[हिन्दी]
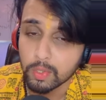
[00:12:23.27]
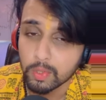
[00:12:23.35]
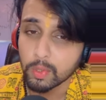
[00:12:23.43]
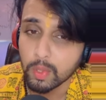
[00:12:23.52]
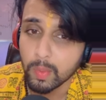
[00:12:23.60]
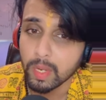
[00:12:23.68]

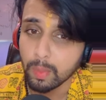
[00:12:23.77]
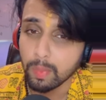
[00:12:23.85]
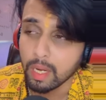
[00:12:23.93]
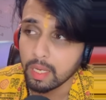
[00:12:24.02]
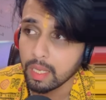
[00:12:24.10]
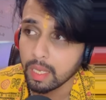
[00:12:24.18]
सुनो मेरी
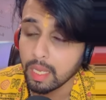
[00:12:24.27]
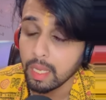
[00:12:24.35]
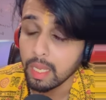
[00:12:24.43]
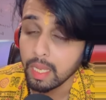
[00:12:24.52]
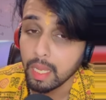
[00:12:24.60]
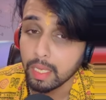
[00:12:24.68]
बात ठीक है
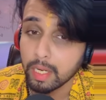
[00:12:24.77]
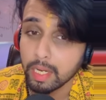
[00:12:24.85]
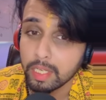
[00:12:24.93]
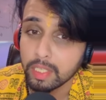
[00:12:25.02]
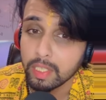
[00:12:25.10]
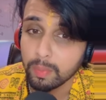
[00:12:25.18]
एक
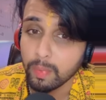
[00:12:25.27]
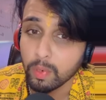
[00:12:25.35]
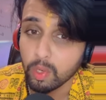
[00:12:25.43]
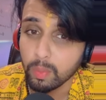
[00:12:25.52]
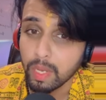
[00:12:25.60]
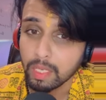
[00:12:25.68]
रिलेशनशिप में
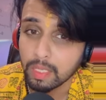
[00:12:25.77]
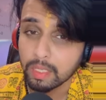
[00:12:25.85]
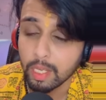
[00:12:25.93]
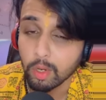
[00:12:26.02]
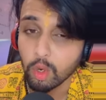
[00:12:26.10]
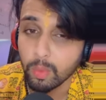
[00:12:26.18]
कोई भी आ
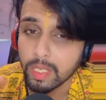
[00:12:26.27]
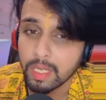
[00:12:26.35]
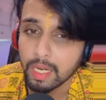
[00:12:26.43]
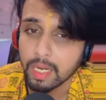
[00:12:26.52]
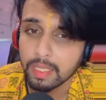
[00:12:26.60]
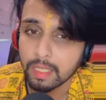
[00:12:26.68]
सकता है कोई भी
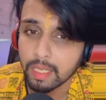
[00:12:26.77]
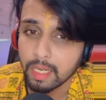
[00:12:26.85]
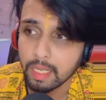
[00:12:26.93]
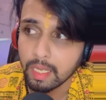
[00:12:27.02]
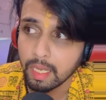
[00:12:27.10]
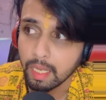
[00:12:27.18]
चार्ट आ सकता है
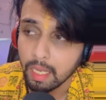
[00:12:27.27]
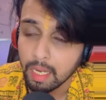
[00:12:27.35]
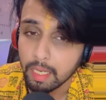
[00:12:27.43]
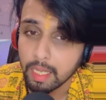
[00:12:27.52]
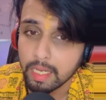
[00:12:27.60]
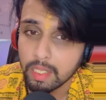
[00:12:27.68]
ठीक है
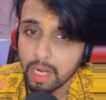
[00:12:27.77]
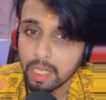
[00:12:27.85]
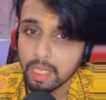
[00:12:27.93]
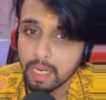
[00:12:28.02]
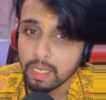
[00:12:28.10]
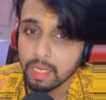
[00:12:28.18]
लेकिन
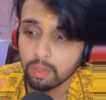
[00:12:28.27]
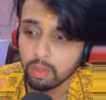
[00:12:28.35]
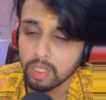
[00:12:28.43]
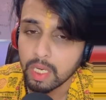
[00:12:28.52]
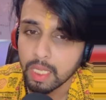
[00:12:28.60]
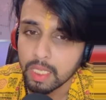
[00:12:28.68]
शादी करना
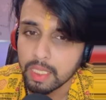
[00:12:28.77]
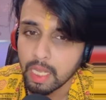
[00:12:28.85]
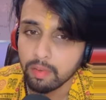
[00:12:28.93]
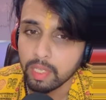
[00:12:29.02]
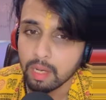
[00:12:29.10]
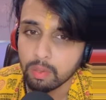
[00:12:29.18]
क्योंकि शादी
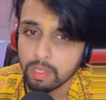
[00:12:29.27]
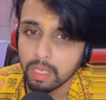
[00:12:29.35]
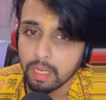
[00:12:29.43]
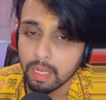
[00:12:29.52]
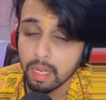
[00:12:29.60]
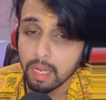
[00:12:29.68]
सेवन्थ हाउस है
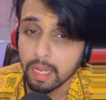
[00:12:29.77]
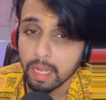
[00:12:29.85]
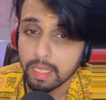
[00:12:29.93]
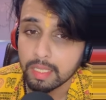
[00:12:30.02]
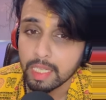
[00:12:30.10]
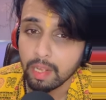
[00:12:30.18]

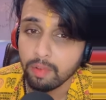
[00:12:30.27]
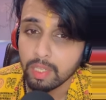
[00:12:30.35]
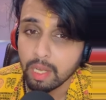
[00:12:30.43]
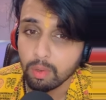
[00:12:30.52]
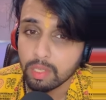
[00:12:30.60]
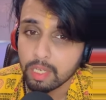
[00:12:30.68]
एंड
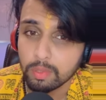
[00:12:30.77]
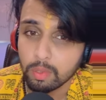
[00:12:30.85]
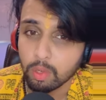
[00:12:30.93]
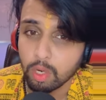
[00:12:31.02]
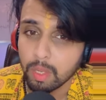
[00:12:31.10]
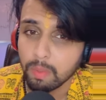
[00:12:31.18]
सेवन्थ हाउस का
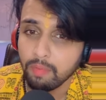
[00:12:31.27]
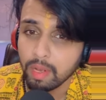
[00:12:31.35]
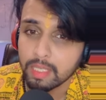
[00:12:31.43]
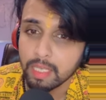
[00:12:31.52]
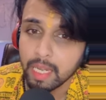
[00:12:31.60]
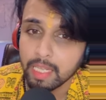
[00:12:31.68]
स्ट्रोट कर्म वहाँ
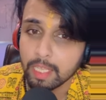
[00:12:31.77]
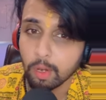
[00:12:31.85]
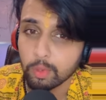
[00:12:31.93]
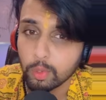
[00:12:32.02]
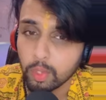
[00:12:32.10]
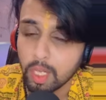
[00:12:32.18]
से टेंथ
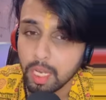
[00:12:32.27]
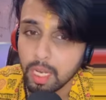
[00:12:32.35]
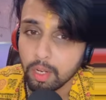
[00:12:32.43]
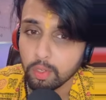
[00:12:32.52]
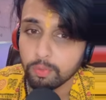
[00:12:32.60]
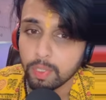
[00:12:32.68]
हाउस होता
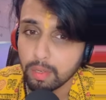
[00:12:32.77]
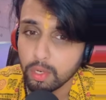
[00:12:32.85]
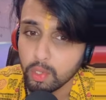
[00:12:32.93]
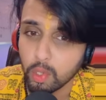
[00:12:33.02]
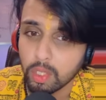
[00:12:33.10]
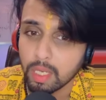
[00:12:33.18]
है मतलब कि
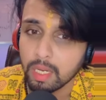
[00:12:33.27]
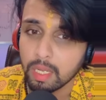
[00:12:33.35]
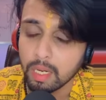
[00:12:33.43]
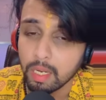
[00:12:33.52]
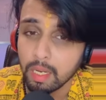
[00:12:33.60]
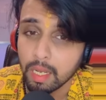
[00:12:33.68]
चौथा
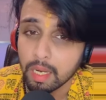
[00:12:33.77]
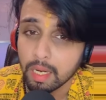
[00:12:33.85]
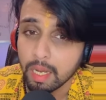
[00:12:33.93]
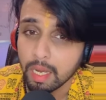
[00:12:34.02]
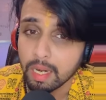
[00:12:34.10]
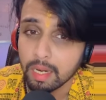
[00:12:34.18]
घर
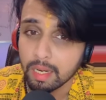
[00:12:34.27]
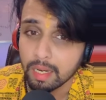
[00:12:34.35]
घर